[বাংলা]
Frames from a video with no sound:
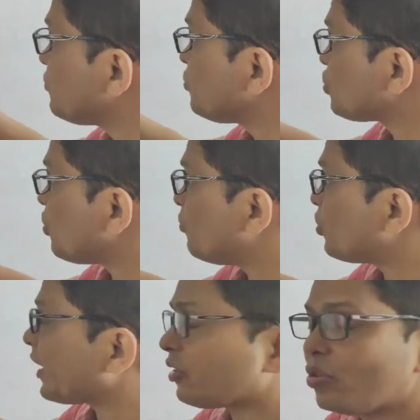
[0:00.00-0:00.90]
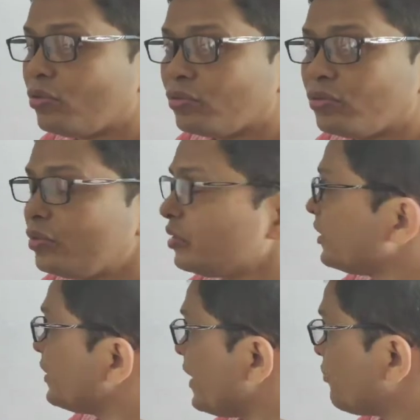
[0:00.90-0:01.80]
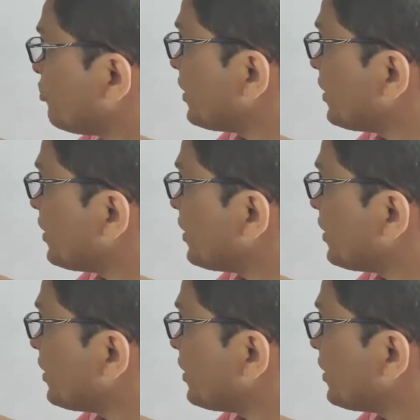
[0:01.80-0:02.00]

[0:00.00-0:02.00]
কিন্তু সমরেখও একই